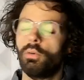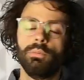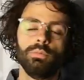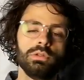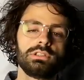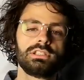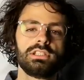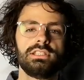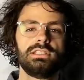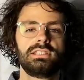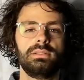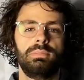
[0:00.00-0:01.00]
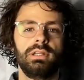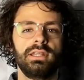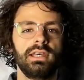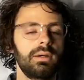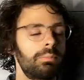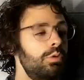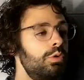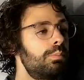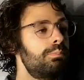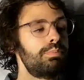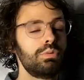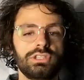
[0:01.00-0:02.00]
multidisciplinaire plus
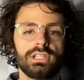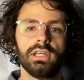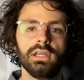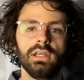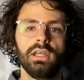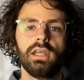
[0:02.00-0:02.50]
poussée